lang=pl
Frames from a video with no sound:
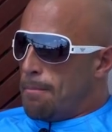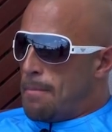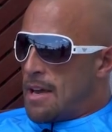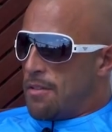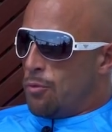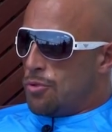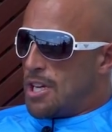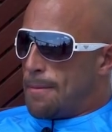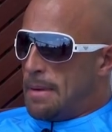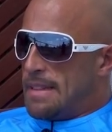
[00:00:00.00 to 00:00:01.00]
Mac
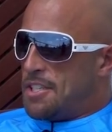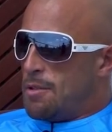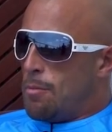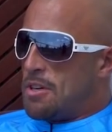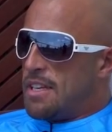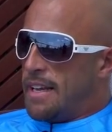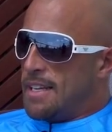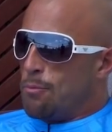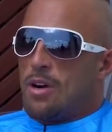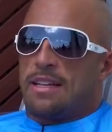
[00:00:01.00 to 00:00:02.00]
Futrzak pyta, czemu masz takie
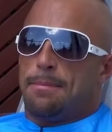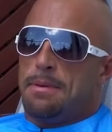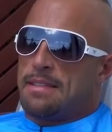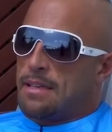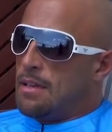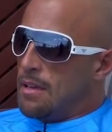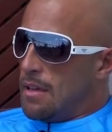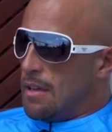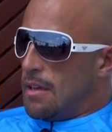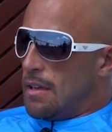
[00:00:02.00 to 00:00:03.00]
nadmuchane bicki?
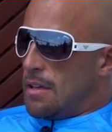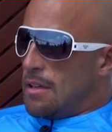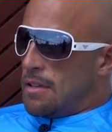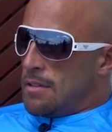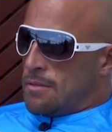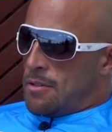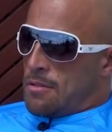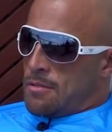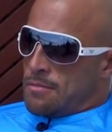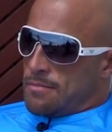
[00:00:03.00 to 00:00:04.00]

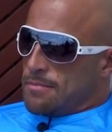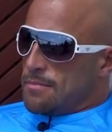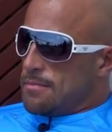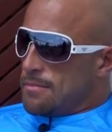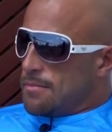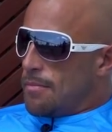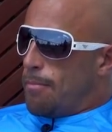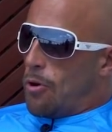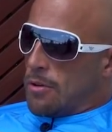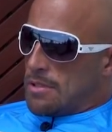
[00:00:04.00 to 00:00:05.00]
No,
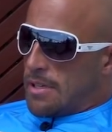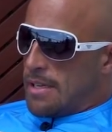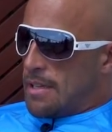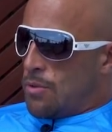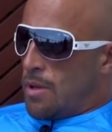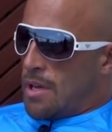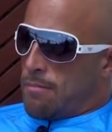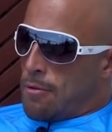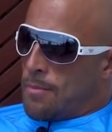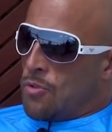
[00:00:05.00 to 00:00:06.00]
bo ostro je trenuję,
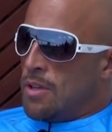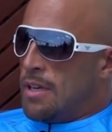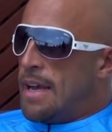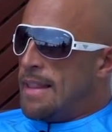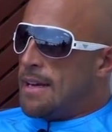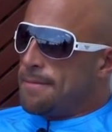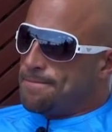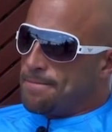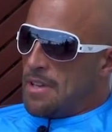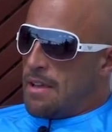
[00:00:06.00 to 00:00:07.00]
bo mam do nich gena,
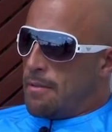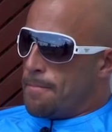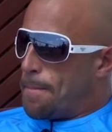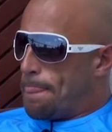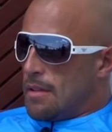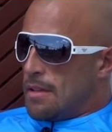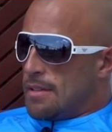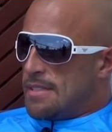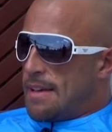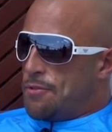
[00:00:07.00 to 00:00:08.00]
nie wiem.
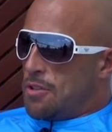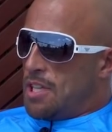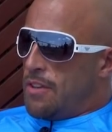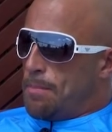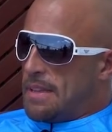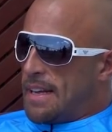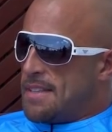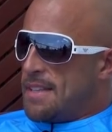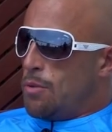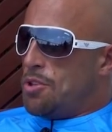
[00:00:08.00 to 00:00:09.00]
Sefcio TV pyta,
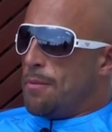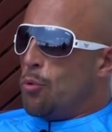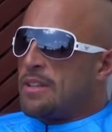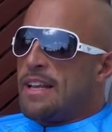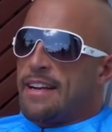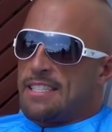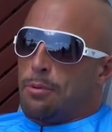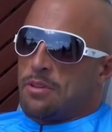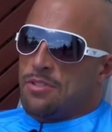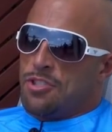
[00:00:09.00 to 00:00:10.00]
gdzie znajduje się Burnaika
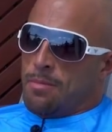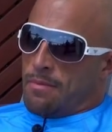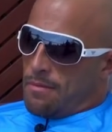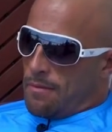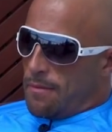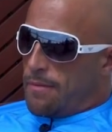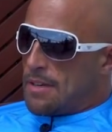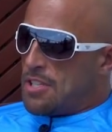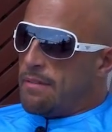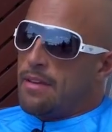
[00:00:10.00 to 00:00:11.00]
Sports Gym? W
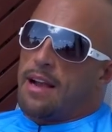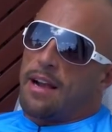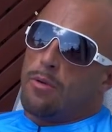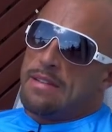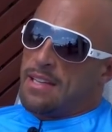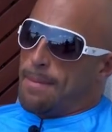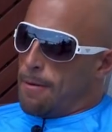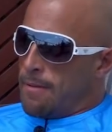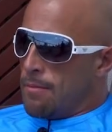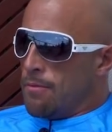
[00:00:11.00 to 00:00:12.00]
Warszawie. Jaka ulica? Nie
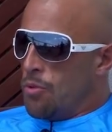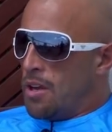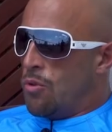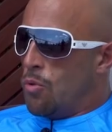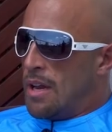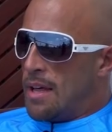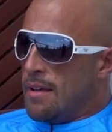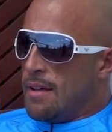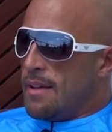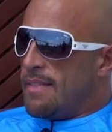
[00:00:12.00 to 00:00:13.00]
powiem, wujek Google
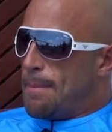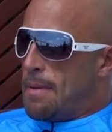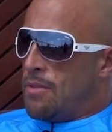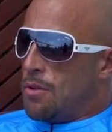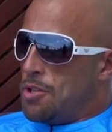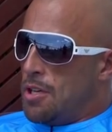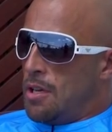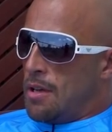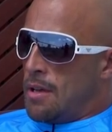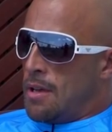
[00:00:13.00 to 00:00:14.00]
na pewno
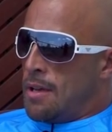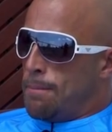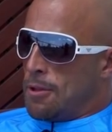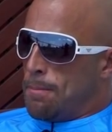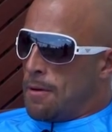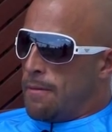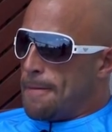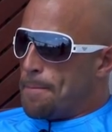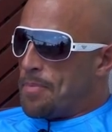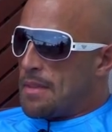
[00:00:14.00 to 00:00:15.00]
Ci yy,
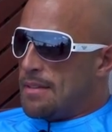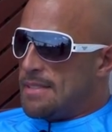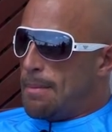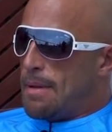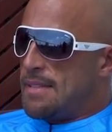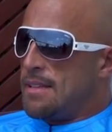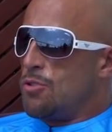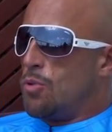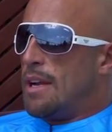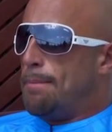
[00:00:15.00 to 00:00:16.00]
podpowiem. Sebastian
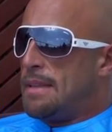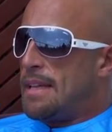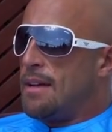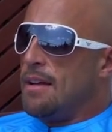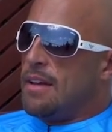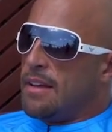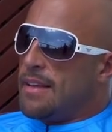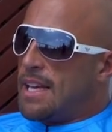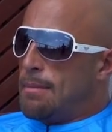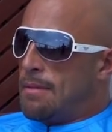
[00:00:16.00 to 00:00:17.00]
Truchel pyta,
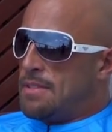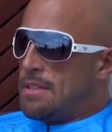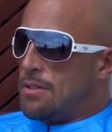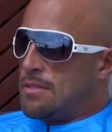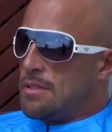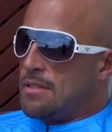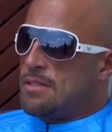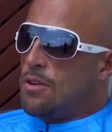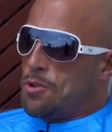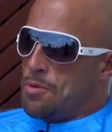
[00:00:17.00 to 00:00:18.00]
jaki mam wzrost.
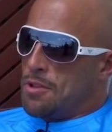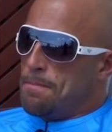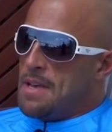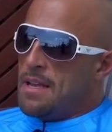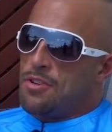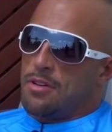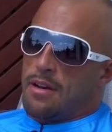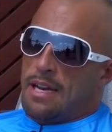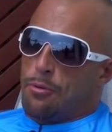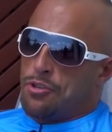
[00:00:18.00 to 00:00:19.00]
185
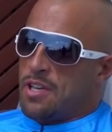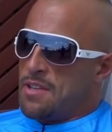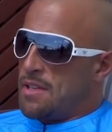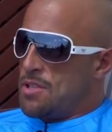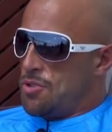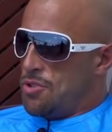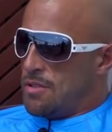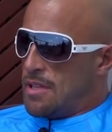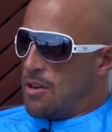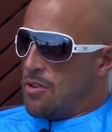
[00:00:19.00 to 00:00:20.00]
albo 6, w zależności
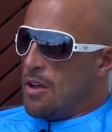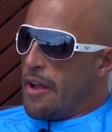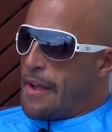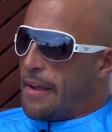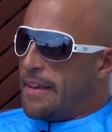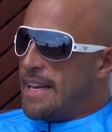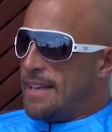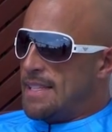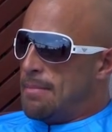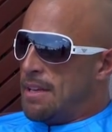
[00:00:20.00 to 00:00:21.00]
od tego,
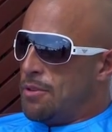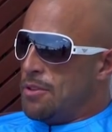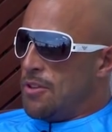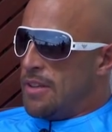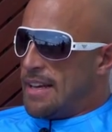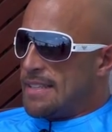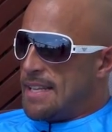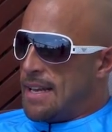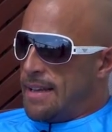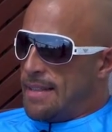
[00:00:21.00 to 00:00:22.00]
jak jestem nawodniony, jak
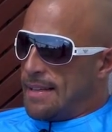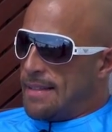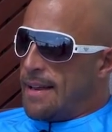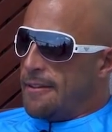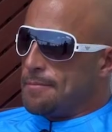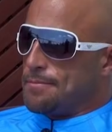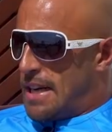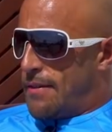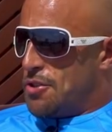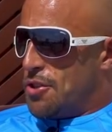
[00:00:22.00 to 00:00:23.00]
stanę i tak dalej.
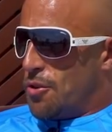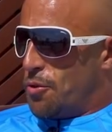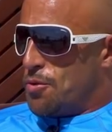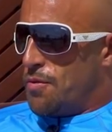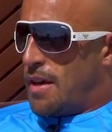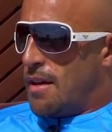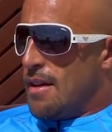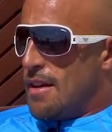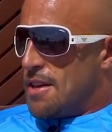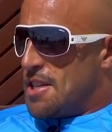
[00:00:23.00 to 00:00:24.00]
Ciekawe, czy Rok już wie,
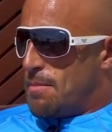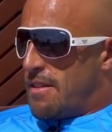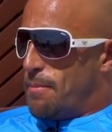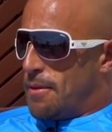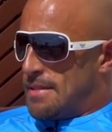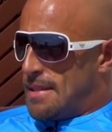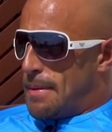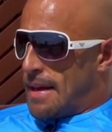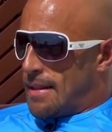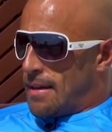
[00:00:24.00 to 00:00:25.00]
że ma w Polsce
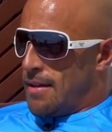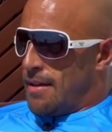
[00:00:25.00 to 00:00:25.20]
brata.